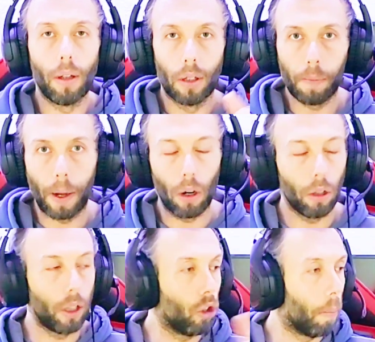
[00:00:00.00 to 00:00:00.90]
Spero che l'ho
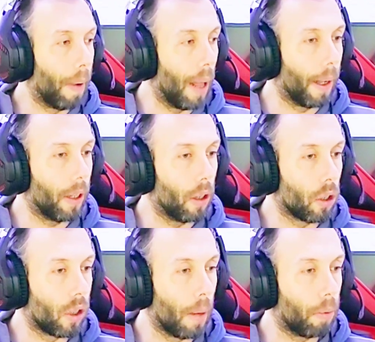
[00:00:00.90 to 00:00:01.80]
detto bene perché io
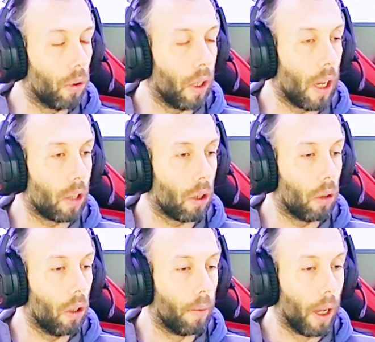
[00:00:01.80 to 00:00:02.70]
sono sempre un disastro
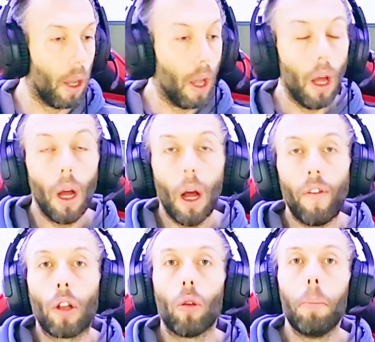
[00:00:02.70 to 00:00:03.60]
con i nomi. Ha
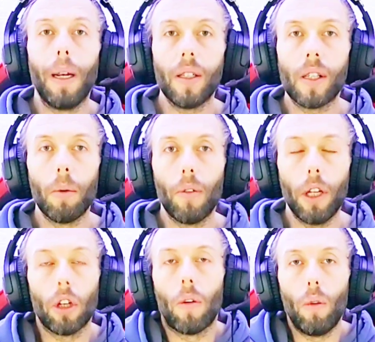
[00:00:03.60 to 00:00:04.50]
fatto un bellissimo
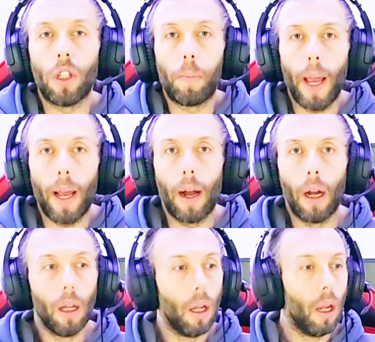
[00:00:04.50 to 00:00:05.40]
video dove lui spiega
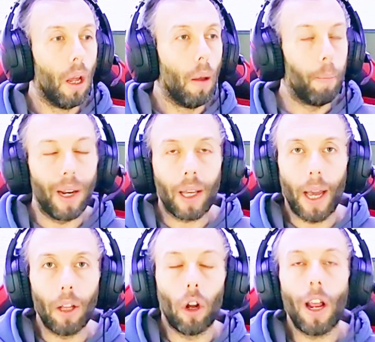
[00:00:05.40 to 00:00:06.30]

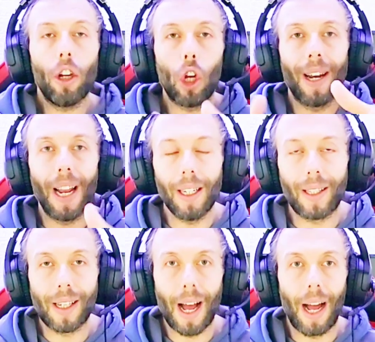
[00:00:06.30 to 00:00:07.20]
perché non riesce a
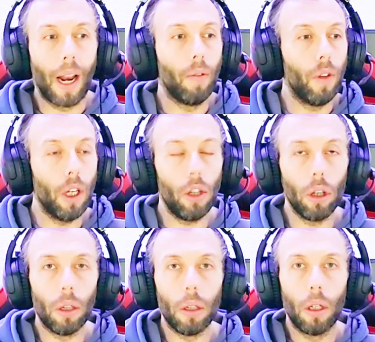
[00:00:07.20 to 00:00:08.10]
realizzare
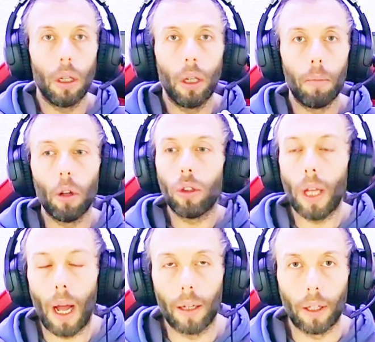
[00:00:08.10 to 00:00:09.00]
video eh,
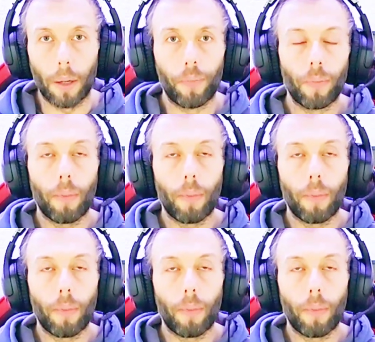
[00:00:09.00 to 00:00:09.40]
montati,